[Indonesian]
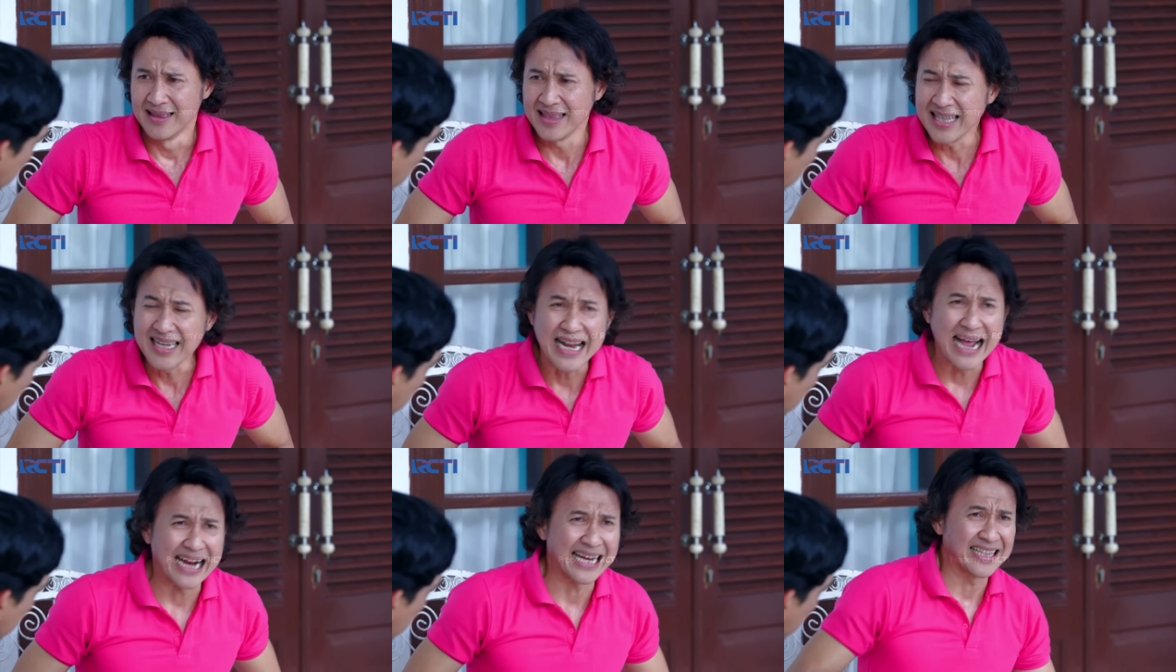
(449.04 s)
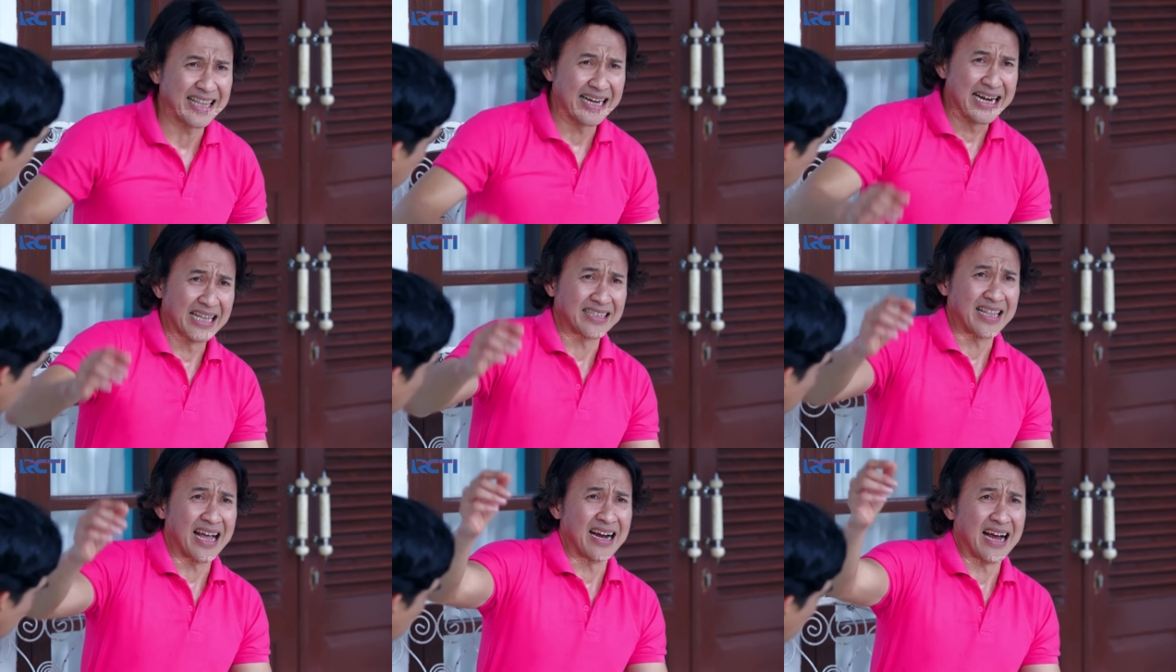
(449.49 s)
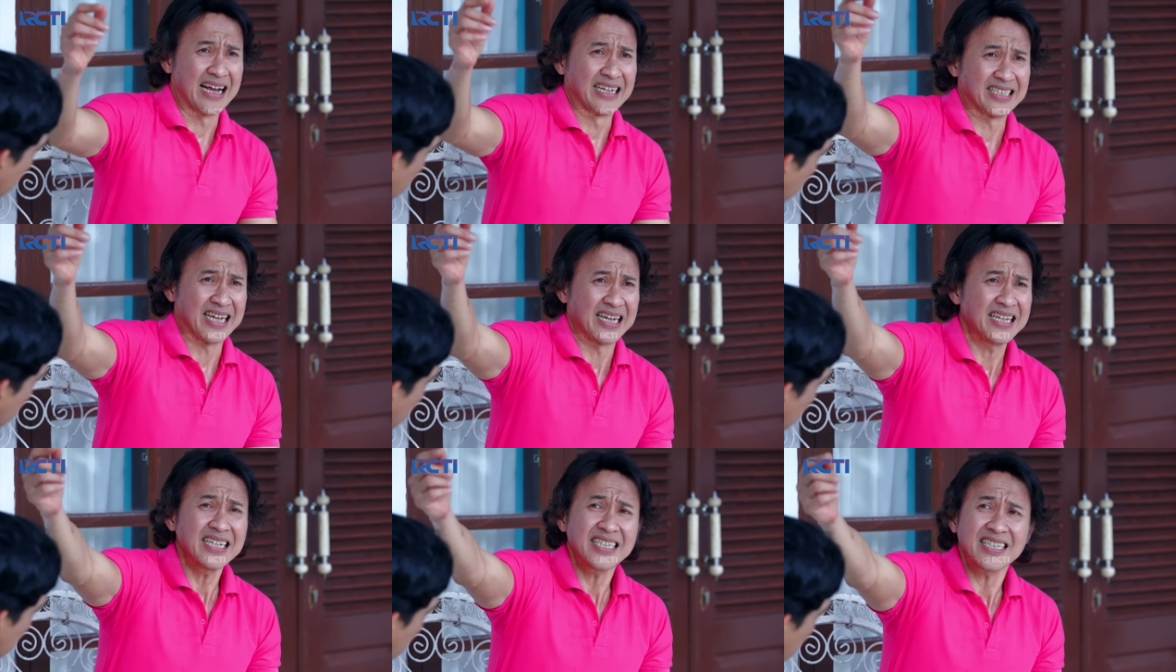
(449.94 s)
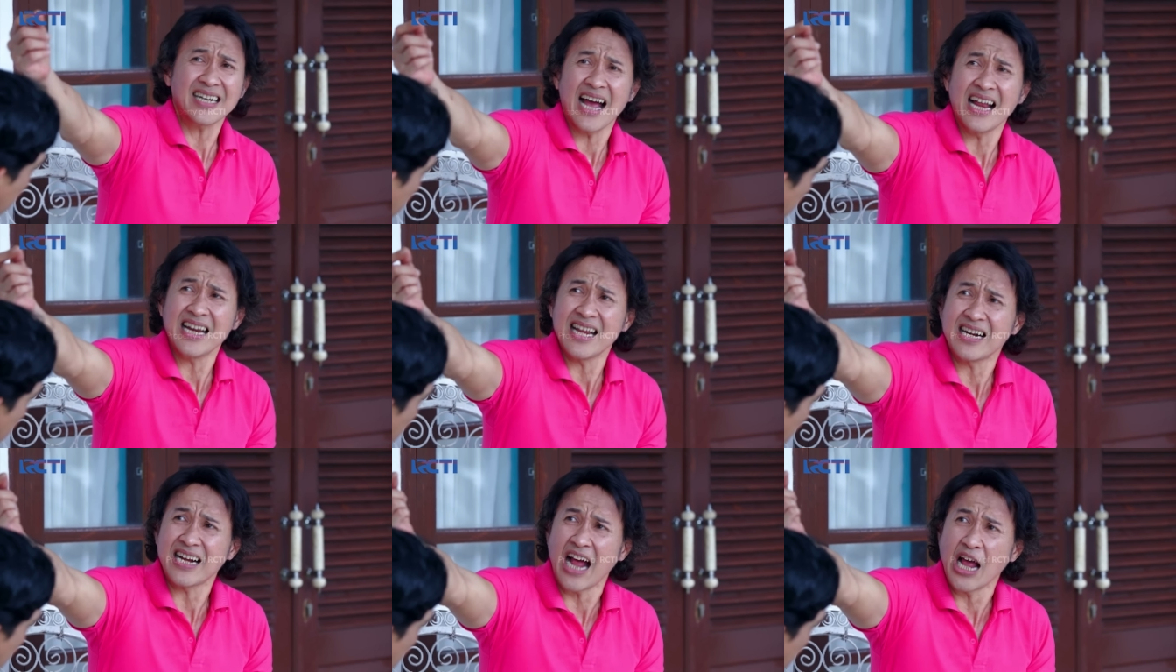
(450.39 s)
tidak kita datangkan saja
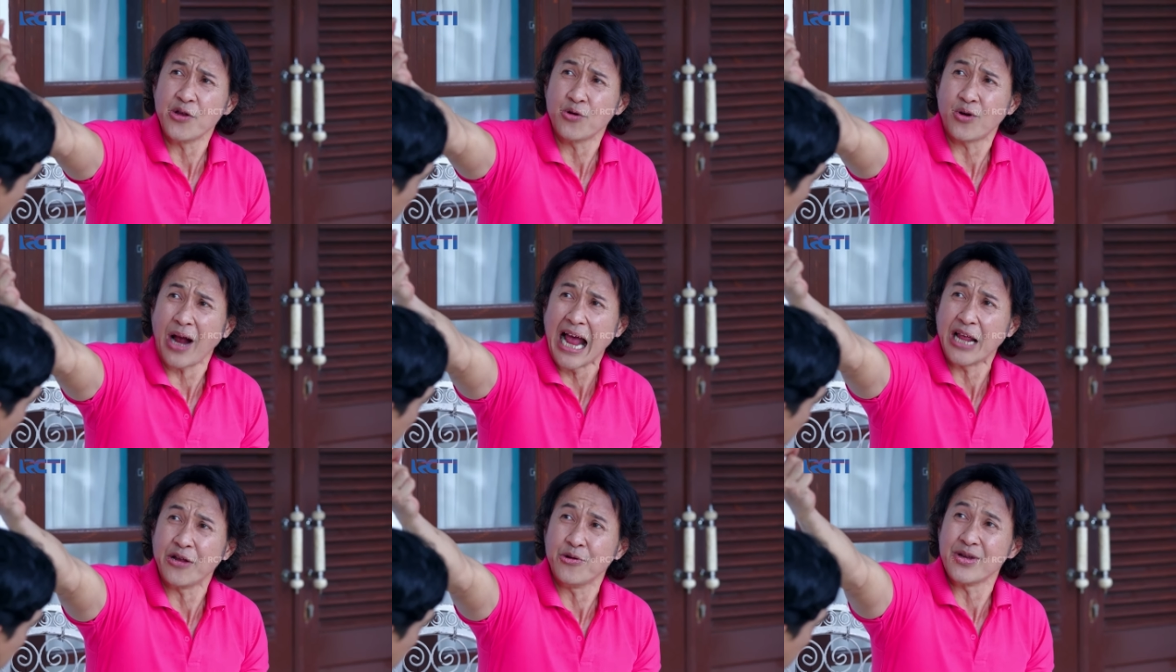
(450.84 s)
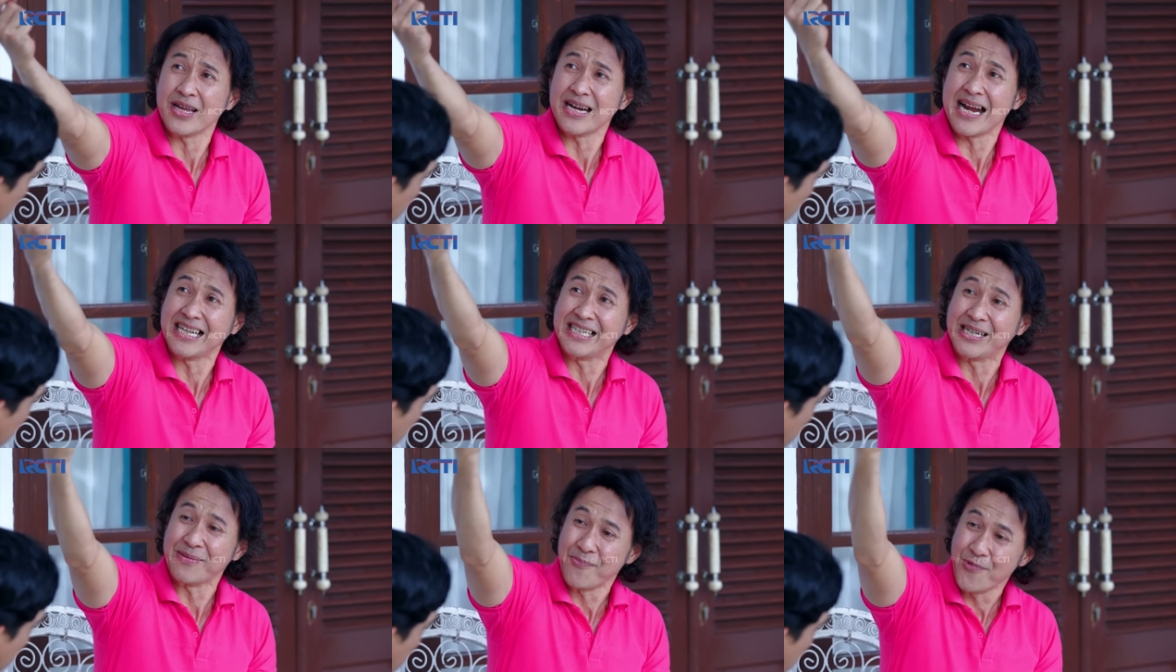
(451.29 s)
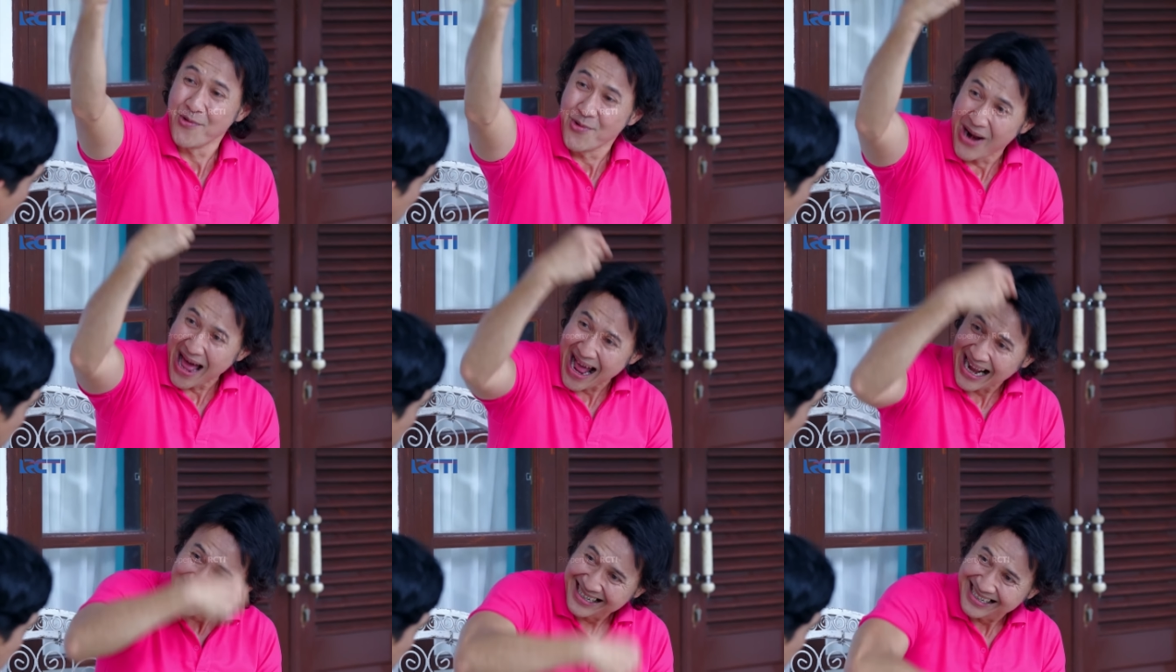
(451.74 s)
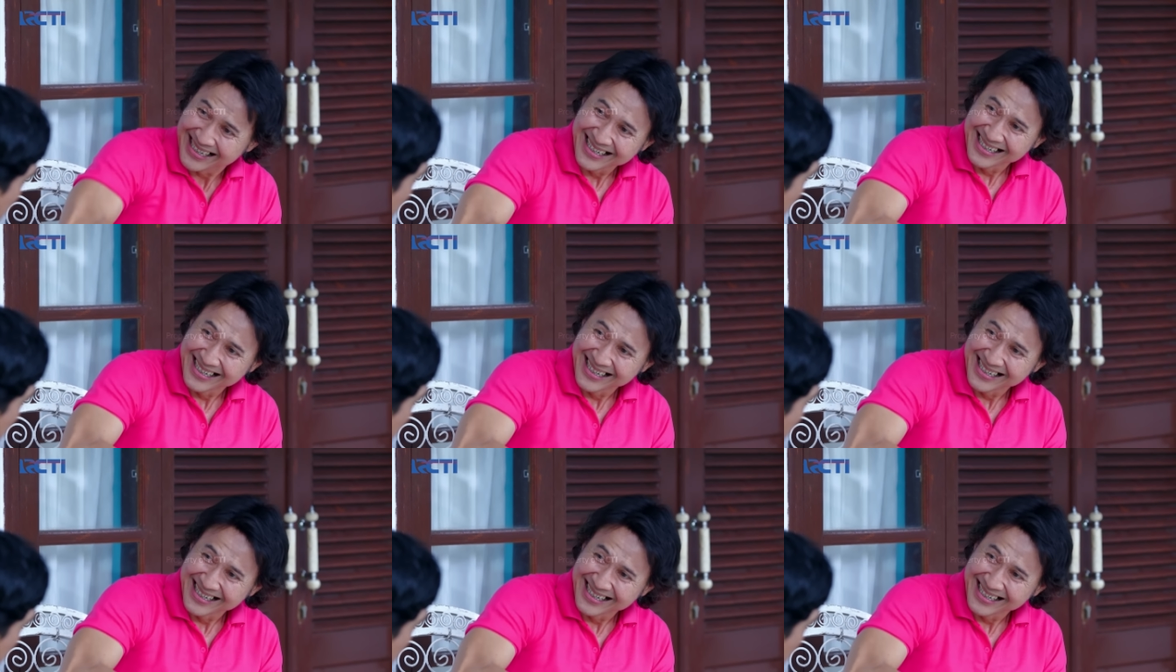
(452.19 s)
sekalian kayu-kayunya dari Cibulan?